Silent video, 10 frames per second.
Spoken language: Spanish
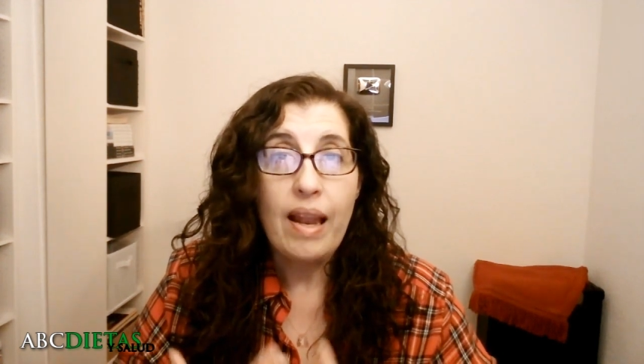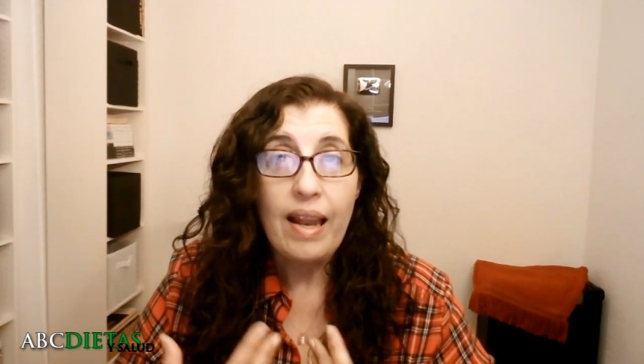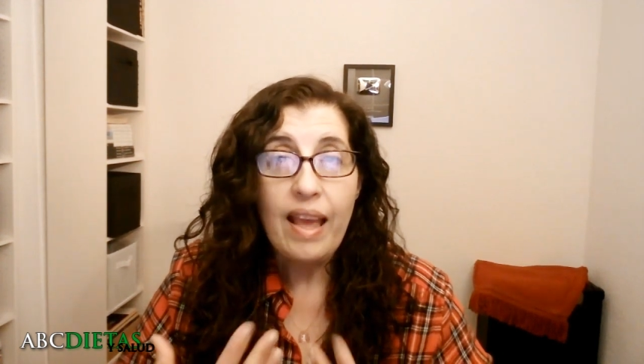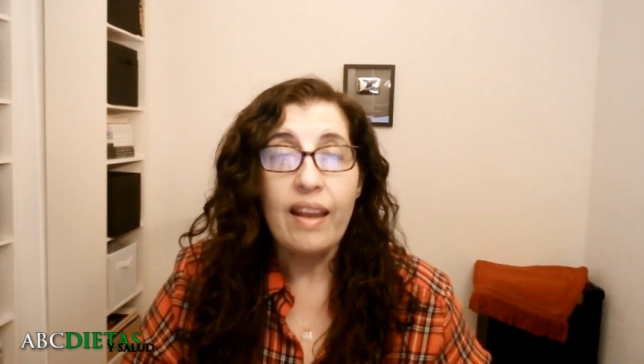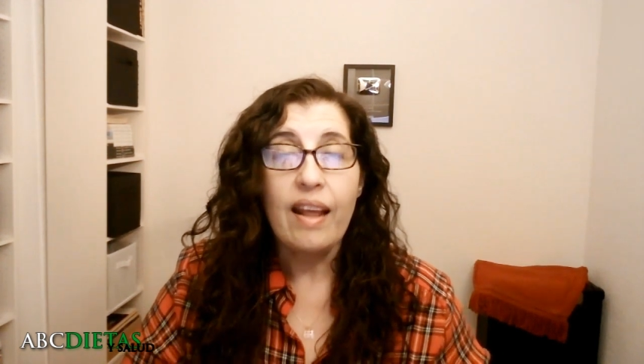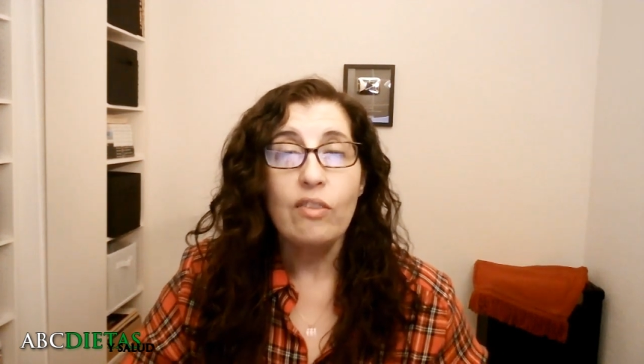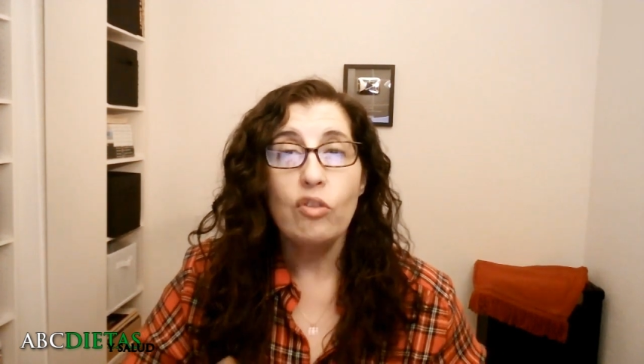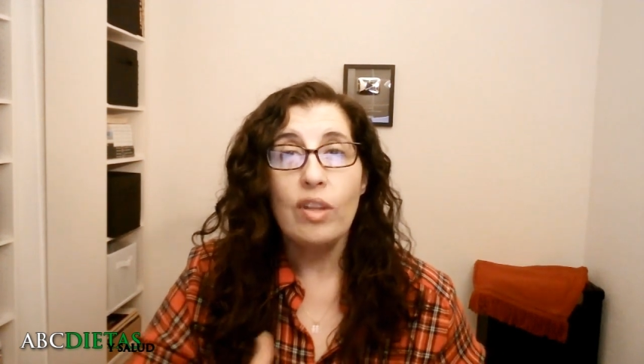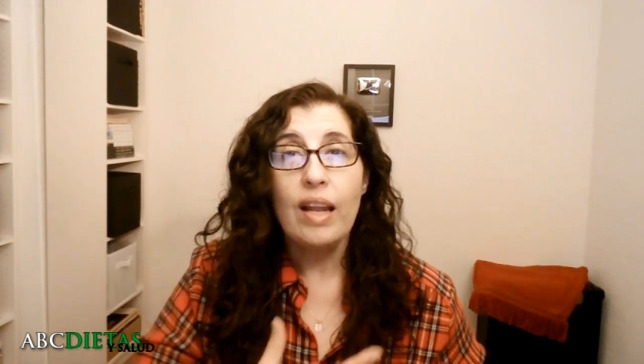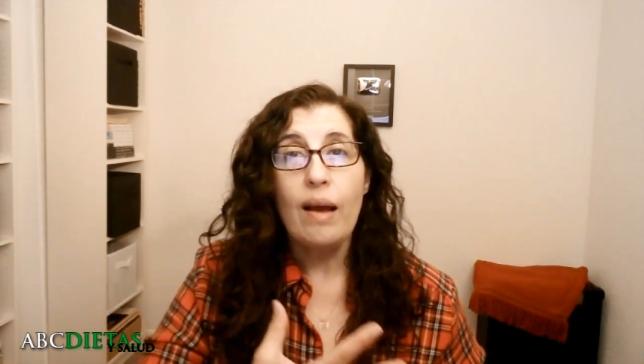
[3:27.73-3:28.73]
alegra
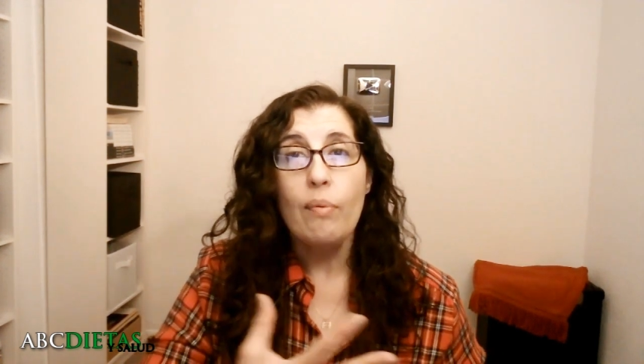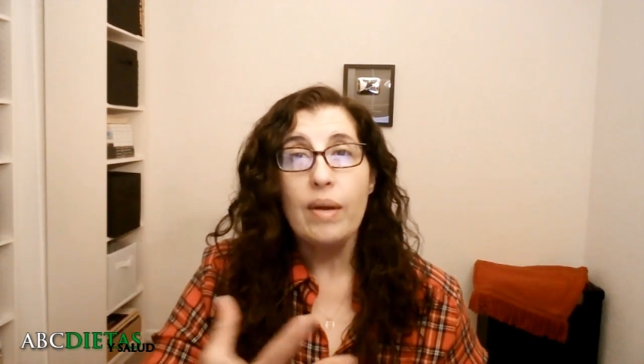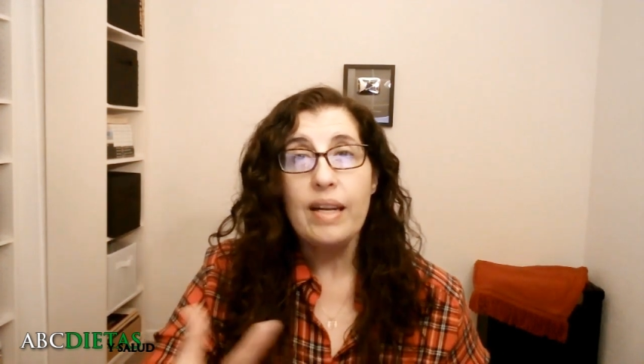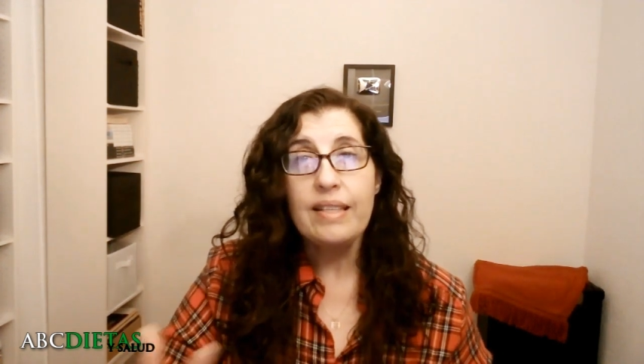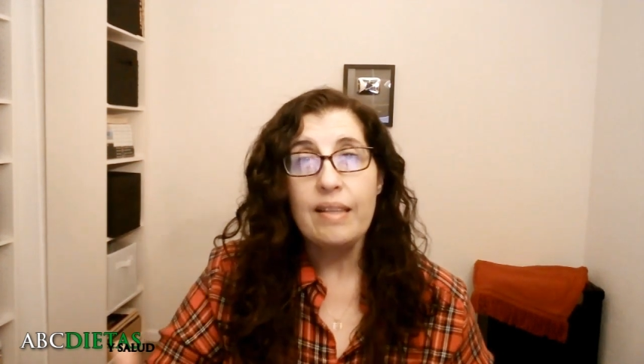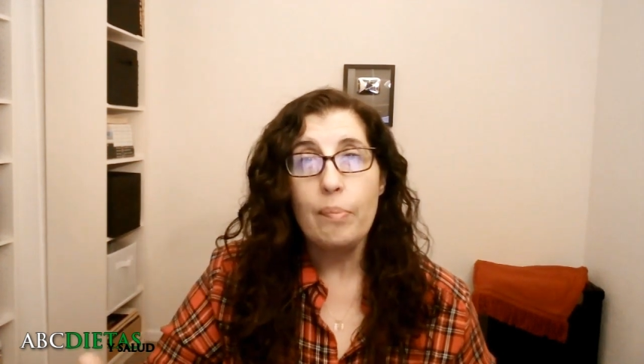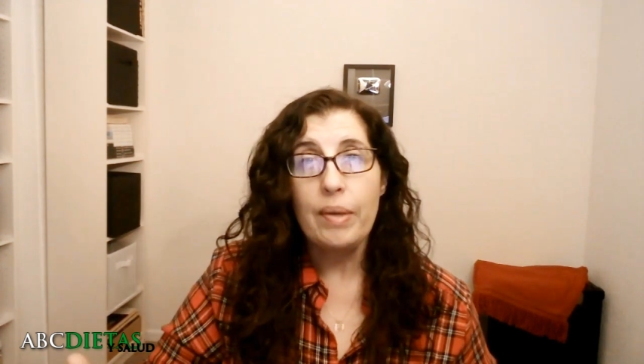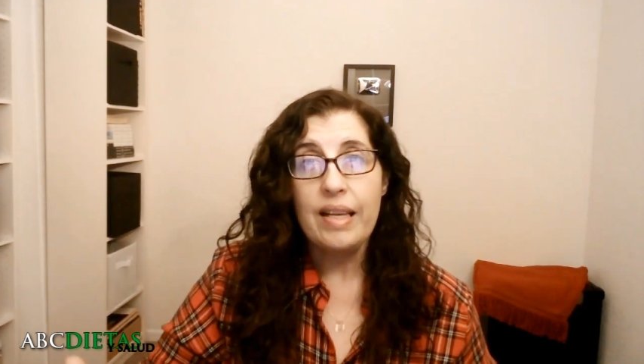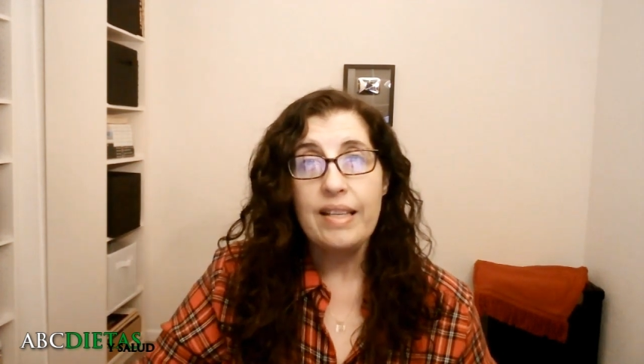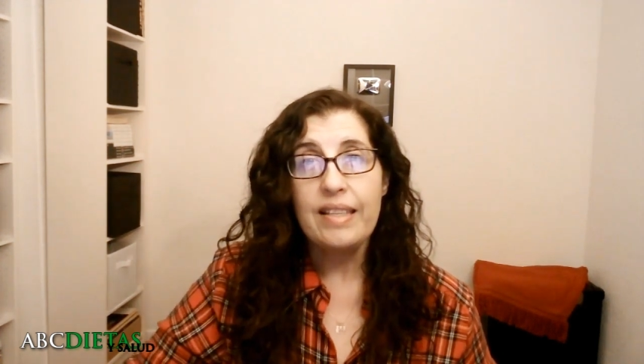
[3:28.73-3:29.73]
todas las buenas
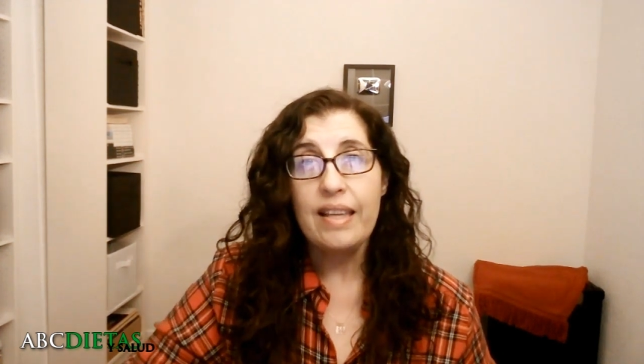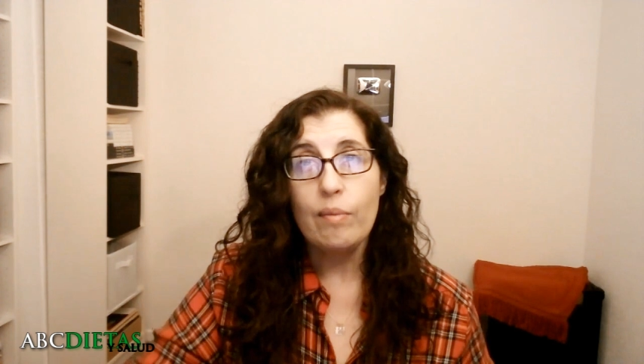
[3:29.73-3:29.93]
experiencias